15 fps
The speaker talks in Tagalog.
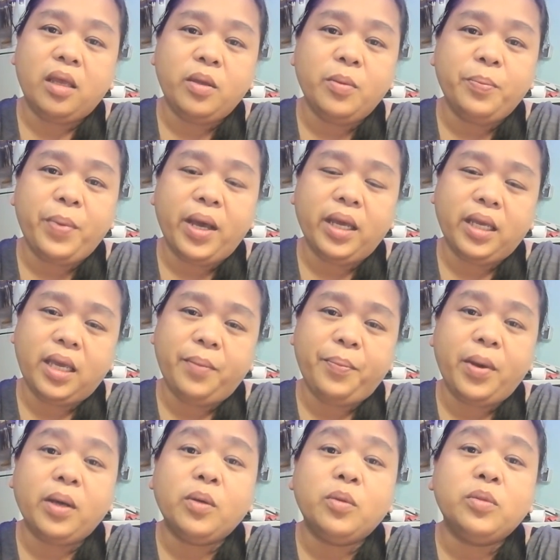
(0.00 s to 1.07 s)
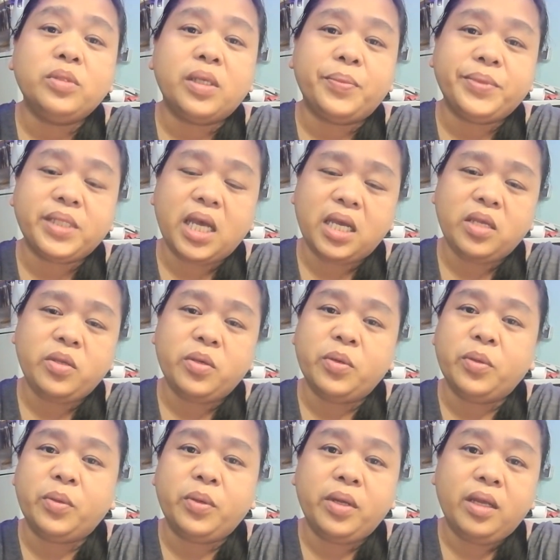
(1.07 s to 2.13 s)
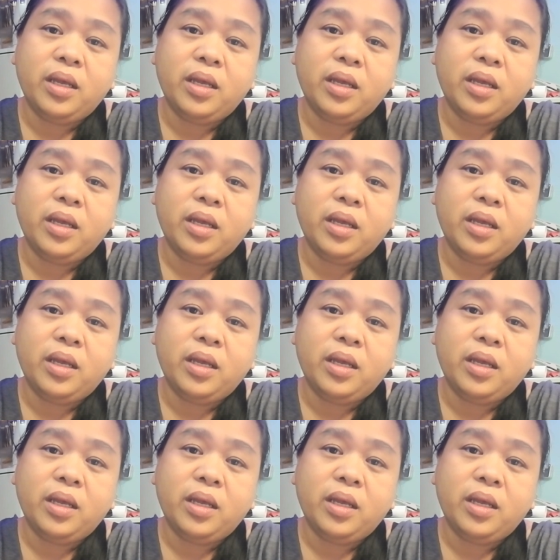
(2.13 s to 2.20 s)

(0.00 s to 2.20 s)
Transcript: Yung pakikipag-usap sa inyo.